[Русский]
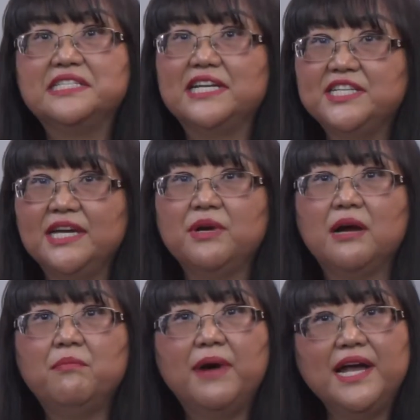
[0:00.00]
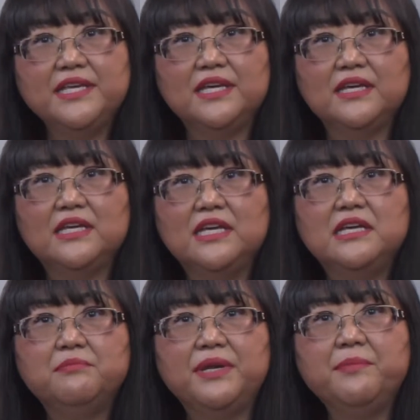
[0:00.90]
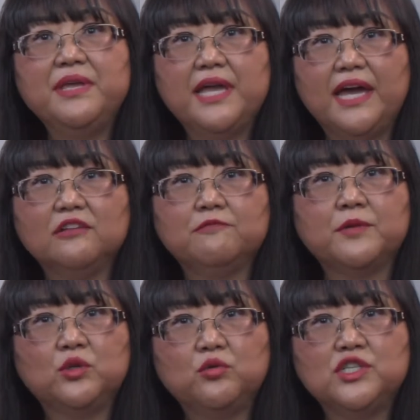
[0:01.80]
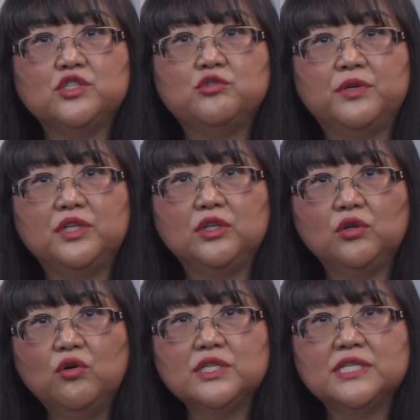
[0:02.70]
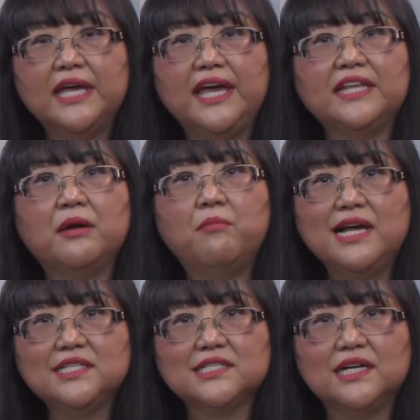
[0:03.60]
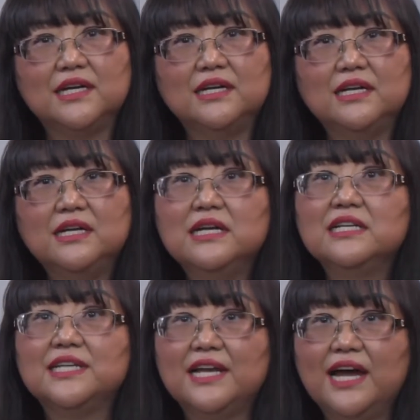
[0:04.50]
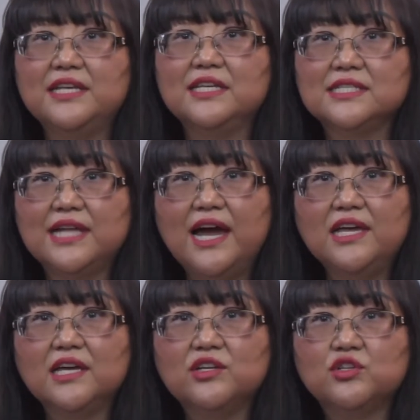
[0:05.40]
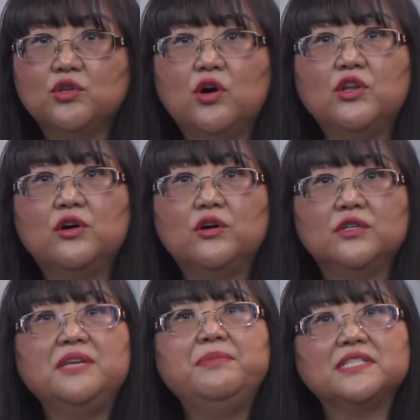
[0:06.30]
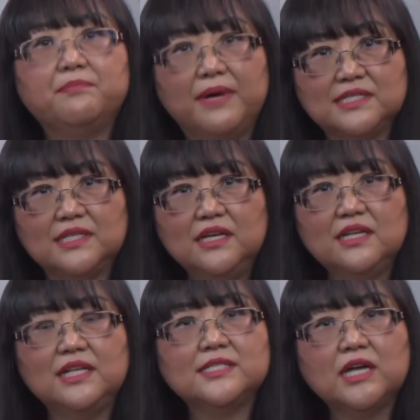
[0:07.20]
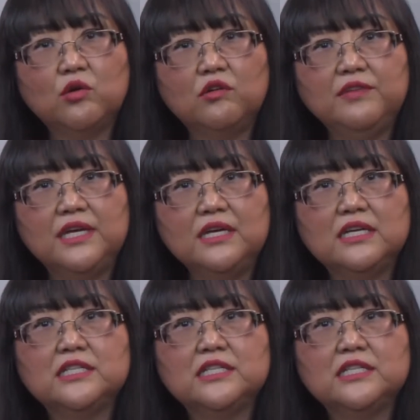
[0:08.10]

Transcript: Зачем компании применяют в продукте Super Detox это масло – заранее зная, что оно небезопасно для здоровья,